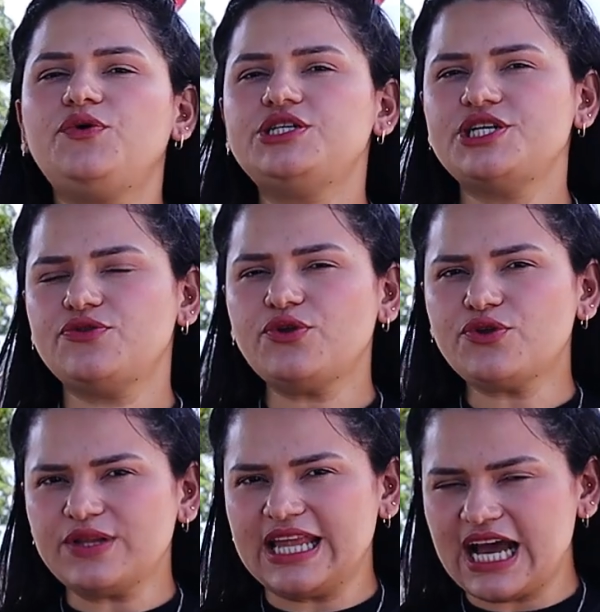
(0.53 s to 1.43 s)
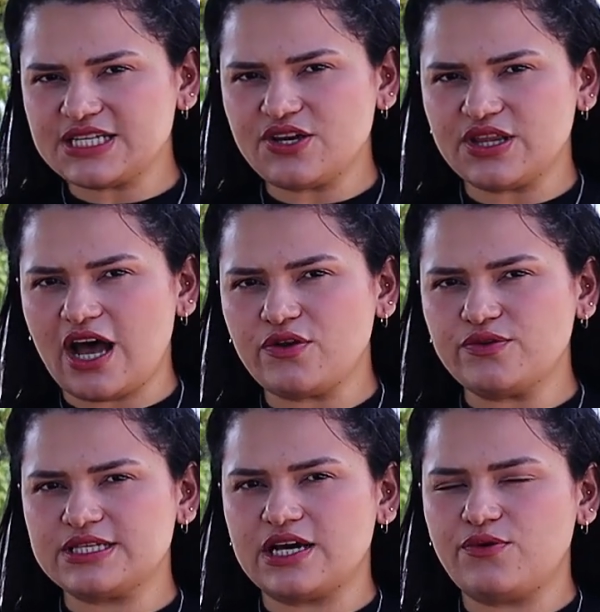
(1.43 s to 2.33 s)
O Instituto
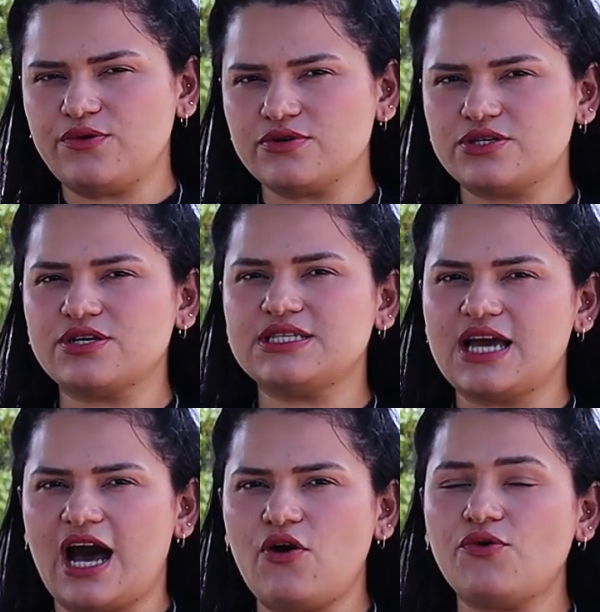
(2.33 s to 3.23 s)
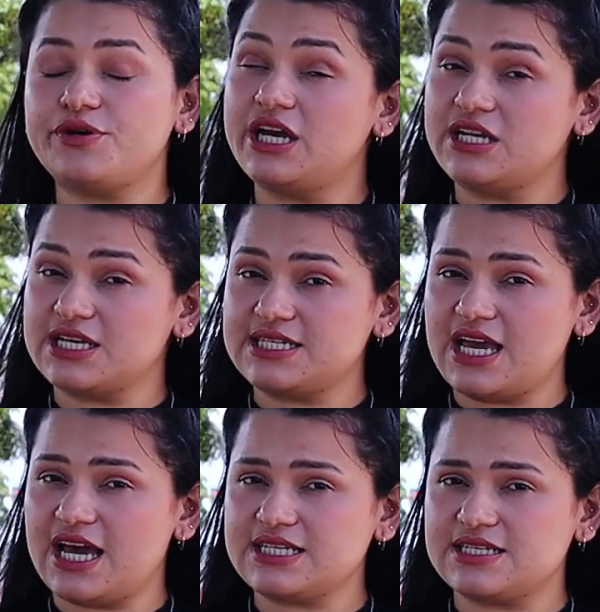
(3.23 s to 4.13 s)
Nacional do Seguro Social, o
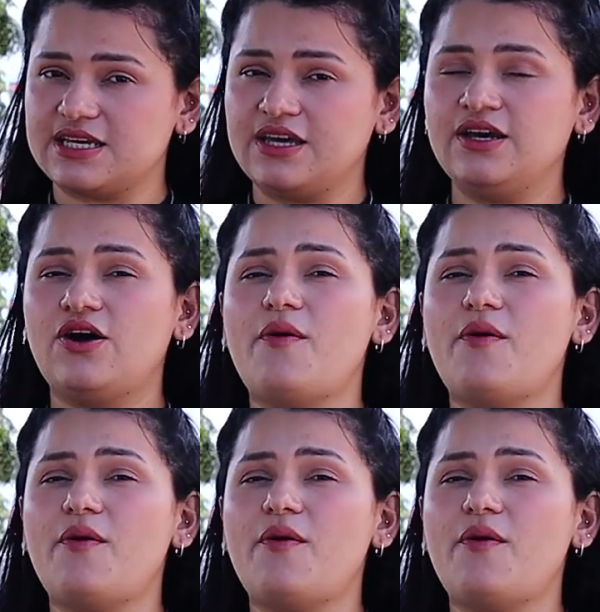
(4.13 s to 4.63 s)
INSS,